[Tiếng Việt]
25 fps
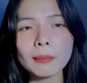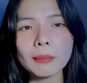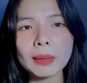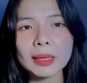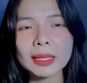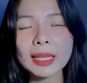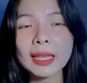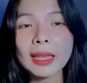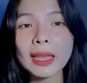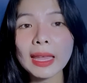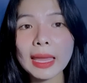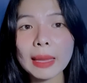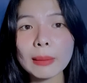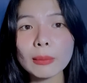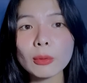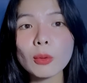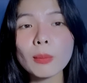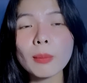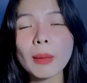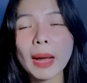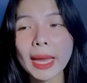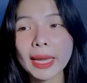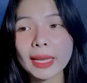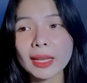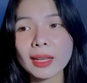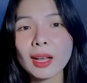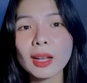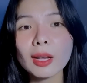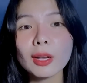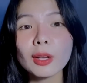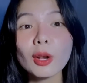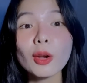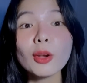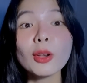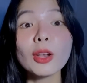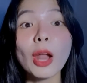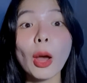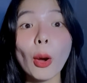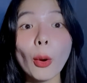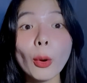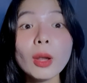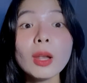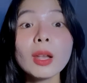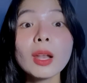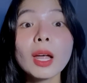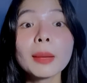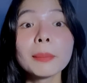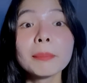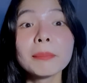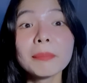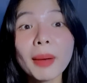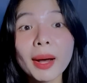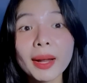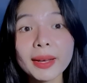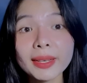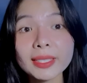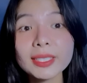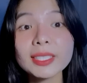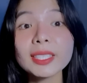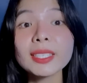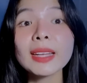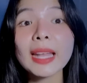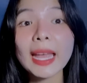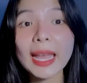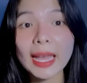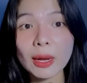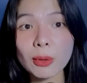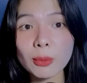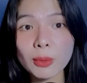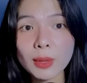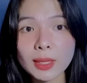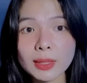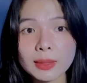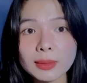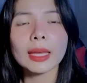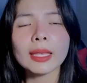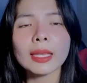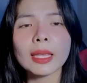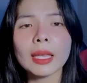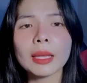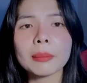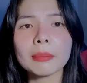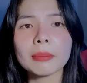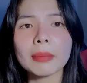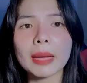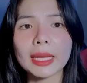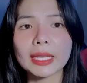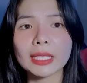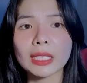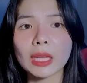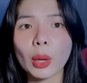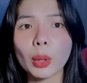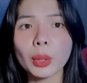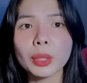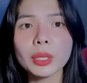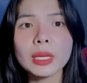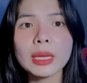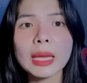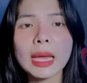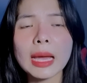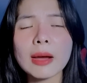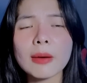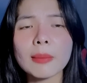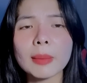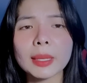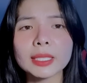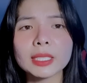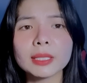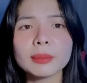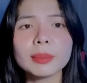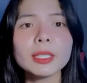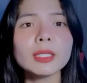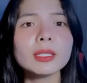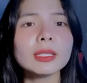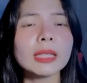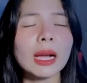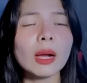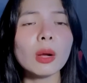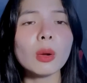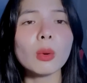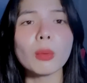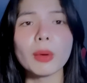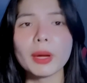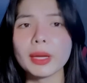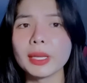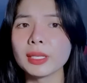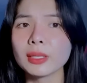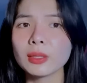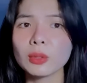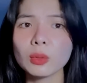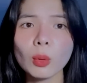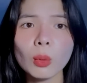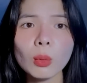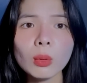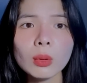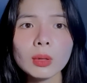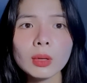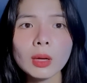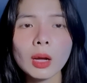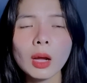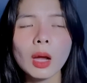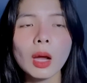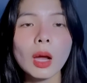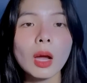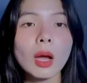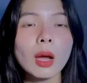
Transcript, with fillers: bạn thấy em của bạn á nó nổi lên bền ở trên ao á thấy em bạn nổi dưới ao bạn chỉ biết ngã quỵ xuống